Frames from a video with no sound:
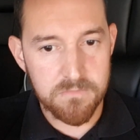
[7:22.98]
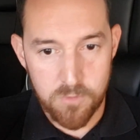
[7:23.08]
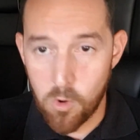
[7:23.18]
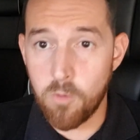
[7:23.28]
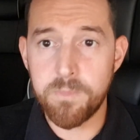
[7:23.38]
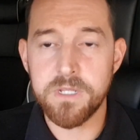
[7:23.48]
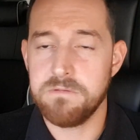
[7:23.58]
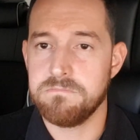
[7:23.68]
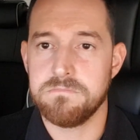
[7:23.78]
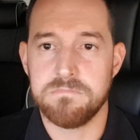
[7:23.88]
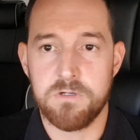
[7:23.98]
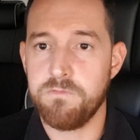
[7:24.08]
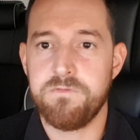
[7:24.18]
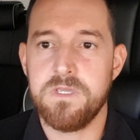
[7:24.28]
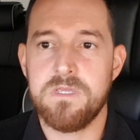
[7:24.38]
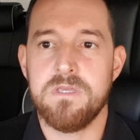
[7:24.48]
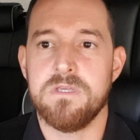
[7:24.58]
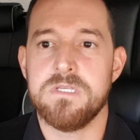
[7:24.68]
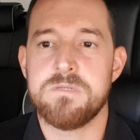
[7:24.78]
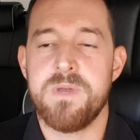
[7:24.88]
compre não fique
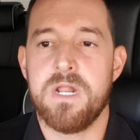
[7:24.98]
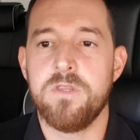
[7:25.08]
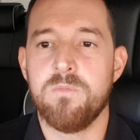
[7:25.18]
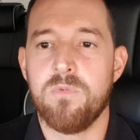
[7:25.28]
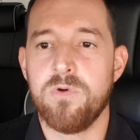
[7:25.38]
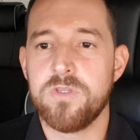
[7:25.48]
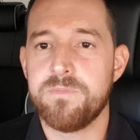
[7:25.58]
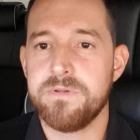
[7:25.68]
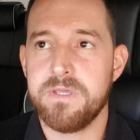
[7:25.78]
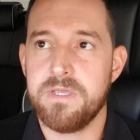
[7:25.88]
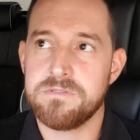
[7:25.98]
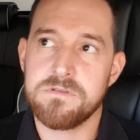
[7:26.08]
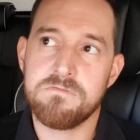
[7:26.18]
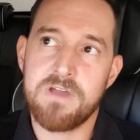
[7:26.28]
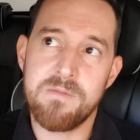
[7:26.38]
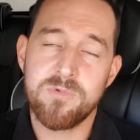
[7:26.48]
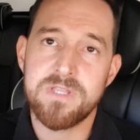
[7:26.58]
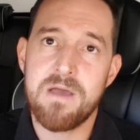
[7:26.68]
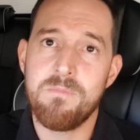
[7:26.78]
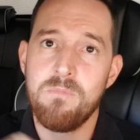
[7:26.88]
esperando muito porque só vai
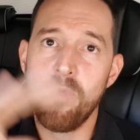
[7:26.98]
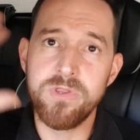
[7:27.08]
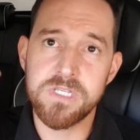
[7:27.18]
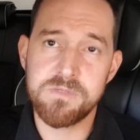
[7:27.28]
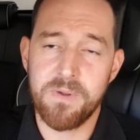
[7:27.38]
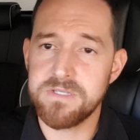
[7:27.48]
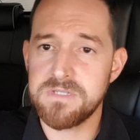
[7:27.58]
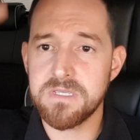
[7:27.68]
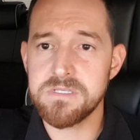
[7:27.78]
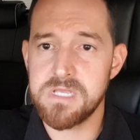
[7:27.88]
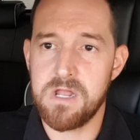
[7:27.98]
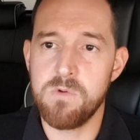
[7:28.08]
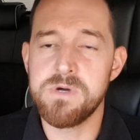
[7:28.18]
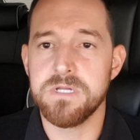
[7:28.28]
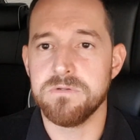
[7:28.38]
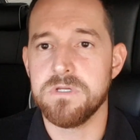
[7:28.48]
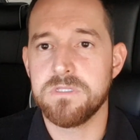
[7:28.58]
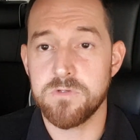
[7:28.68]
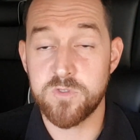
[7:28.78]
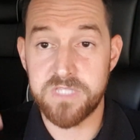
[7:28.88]
mudar muito esse preço daqui sei lá um ano
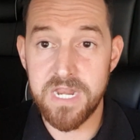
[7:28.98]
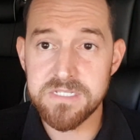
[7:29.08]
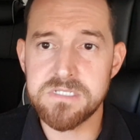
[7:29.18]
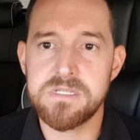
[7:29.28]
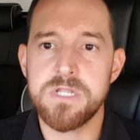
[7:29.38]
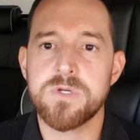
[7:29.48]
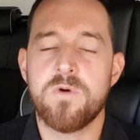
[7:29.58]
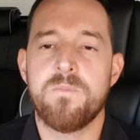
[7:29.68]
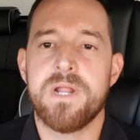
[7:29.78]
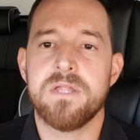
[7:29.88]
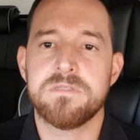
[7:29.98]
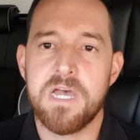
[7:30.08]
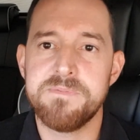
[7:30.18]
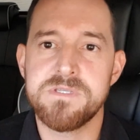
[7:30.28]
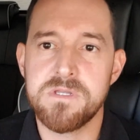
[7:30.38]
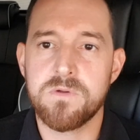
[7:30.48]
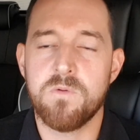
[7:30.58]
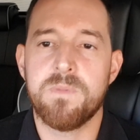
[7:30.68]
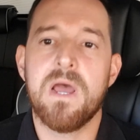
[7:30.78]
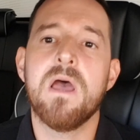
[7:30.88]
então se tem necessidade de comprar tá precisando
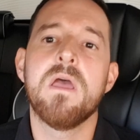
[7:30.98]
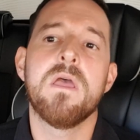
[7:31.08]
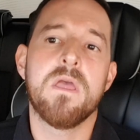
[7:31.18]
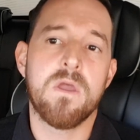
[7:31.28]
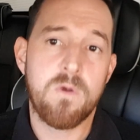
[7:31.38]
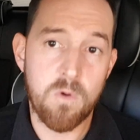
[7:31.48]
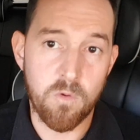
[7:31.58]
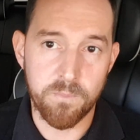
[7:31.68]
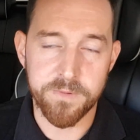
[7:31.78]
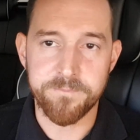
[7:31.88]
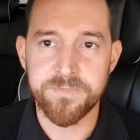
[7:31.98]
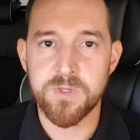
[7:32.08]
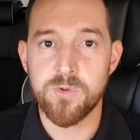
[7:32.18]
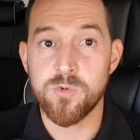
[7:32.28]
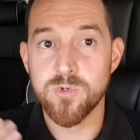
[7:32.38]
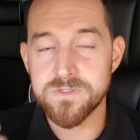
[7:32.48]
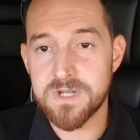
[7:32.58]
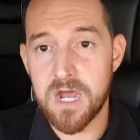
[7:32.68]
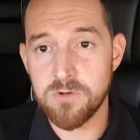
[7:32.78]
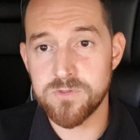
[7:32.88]
comprar compre os
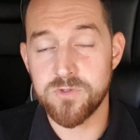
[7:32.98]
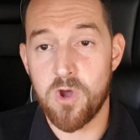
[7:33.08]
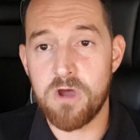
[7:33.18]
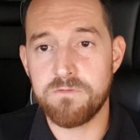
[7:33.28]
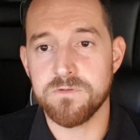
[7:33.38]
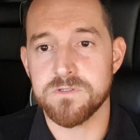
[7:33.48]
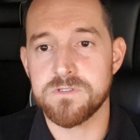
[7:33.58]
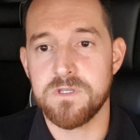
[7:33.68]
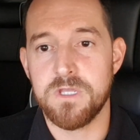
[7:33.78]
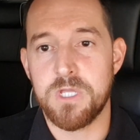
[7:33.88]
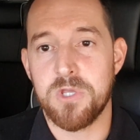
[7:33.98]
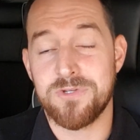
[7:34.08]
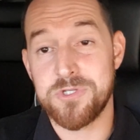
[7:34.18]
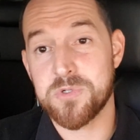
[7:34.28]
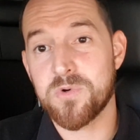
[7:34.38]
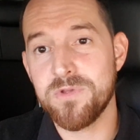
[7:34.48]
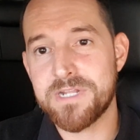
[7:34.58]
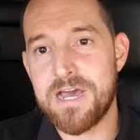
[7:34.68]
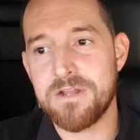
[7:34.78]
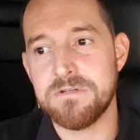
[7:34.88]
carros novos já digo o
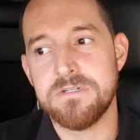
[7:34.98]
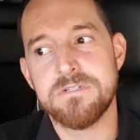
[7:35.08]
contrário